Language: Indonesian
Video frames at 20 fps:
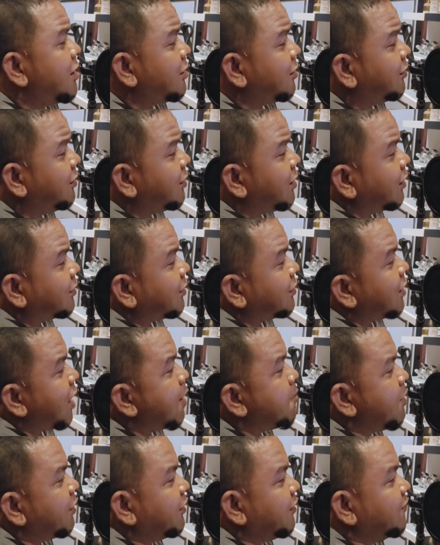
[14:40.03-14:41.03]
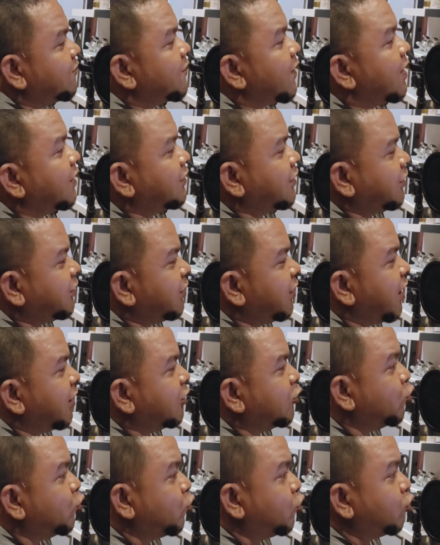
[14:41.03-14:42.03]
Kedekatan Ahmad Rifai dengan
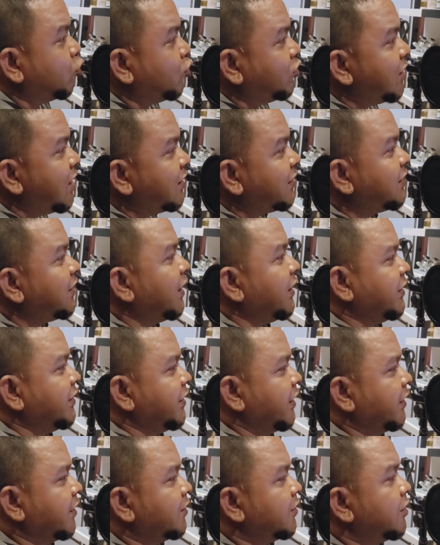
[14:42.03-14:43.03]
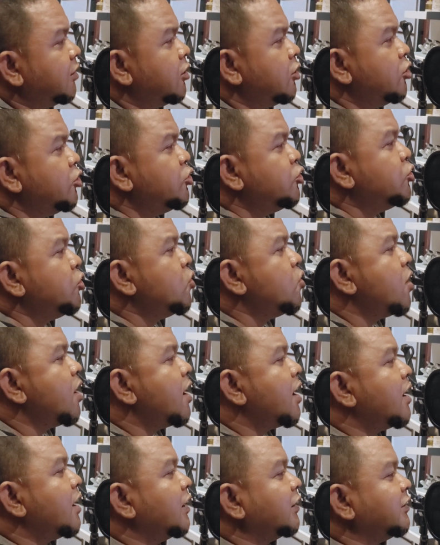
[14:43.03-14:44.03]
guru dan kiainya,
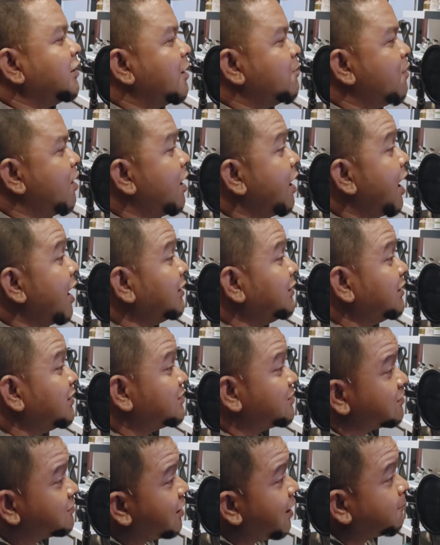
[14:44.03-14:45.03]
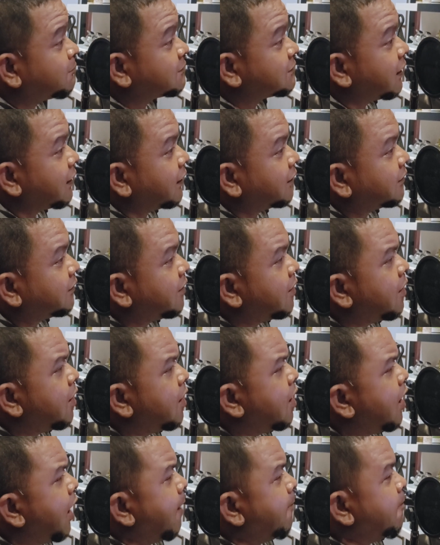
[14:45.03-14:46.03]
doa yang mengalir setiap saat,
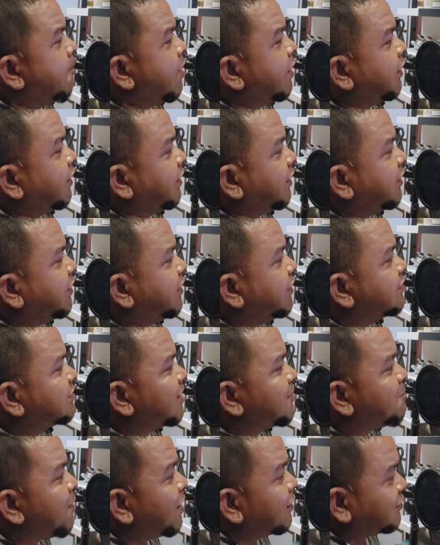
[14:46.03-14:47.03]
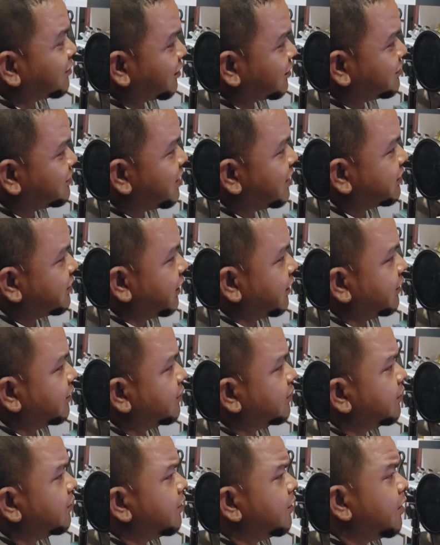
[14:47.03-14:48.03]
mengiringi sepak terjangnya,
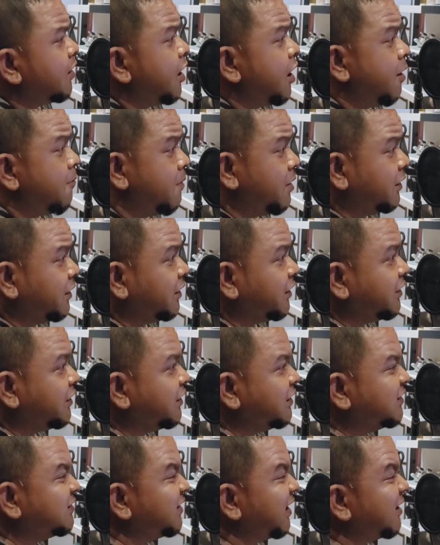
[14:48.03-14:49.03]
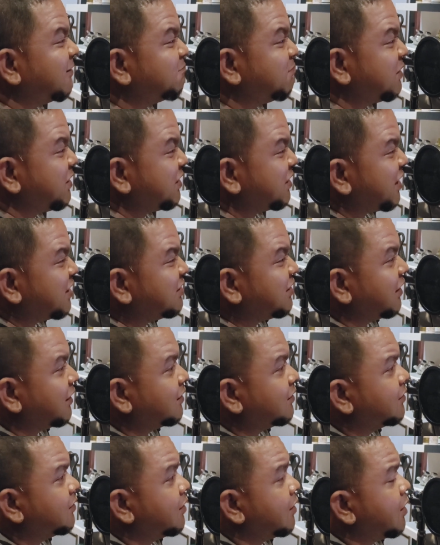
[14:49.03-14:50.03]
mengiringi jalan pikirannya,
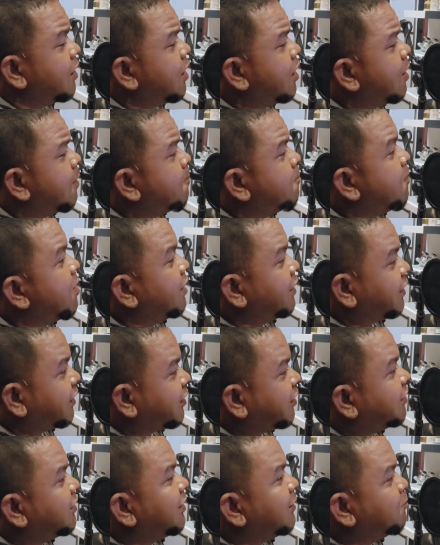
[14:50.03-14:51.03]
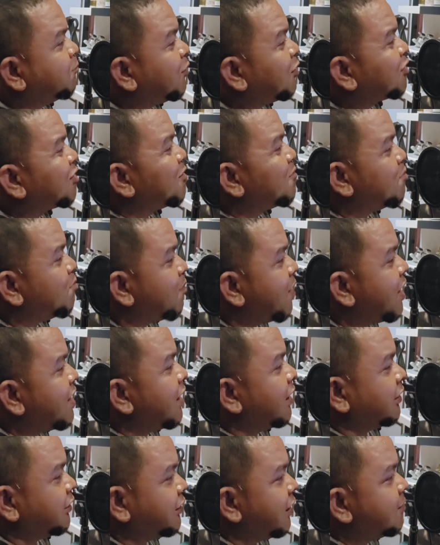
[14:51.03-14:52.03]
mengiringi
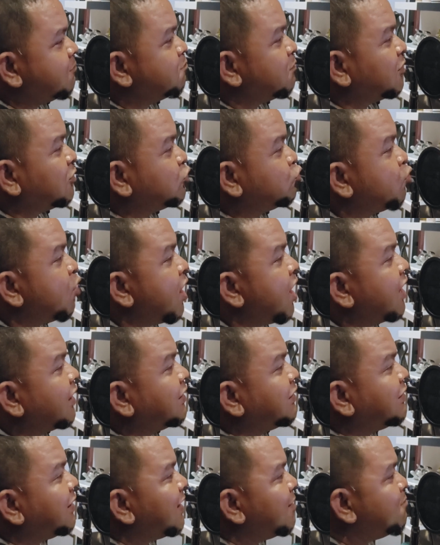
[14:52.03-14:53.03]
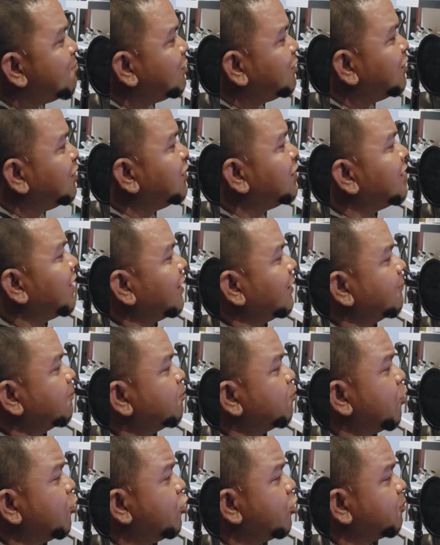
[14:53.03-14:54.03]
perkembangan dan perjuangan dalam mendirikan
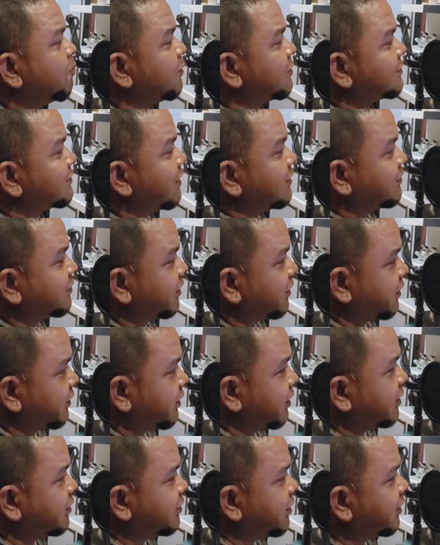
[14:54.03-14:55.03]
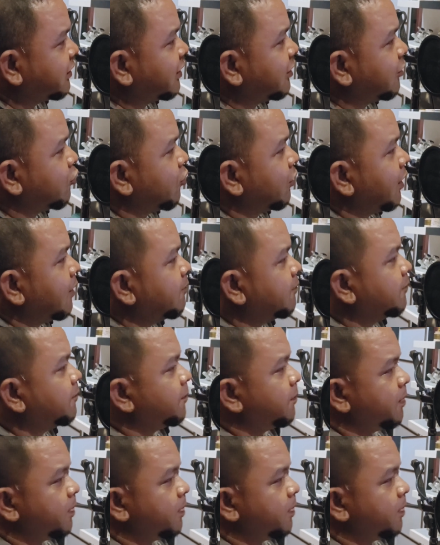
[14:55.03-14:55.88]
pondok pesantren Dar El Kolam